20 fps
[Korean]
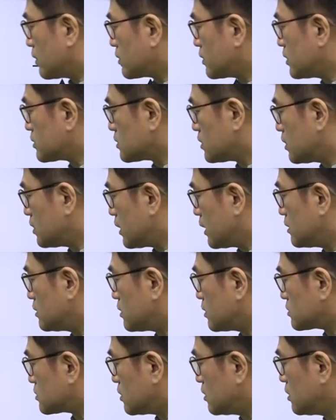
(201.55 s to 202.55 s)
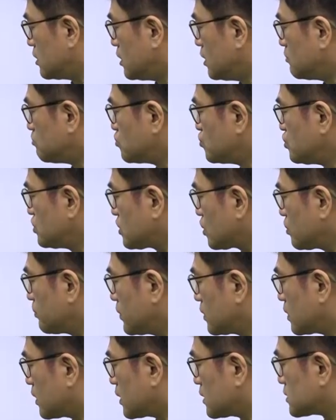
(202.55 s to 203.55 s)
그래서 예를 들어서 문자로
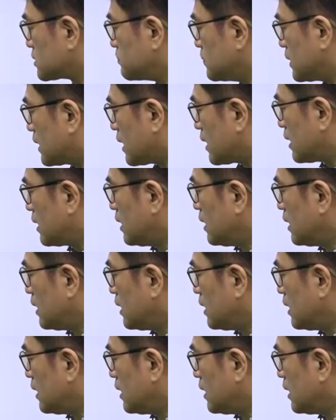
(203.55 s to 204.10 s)
변경 했습니다.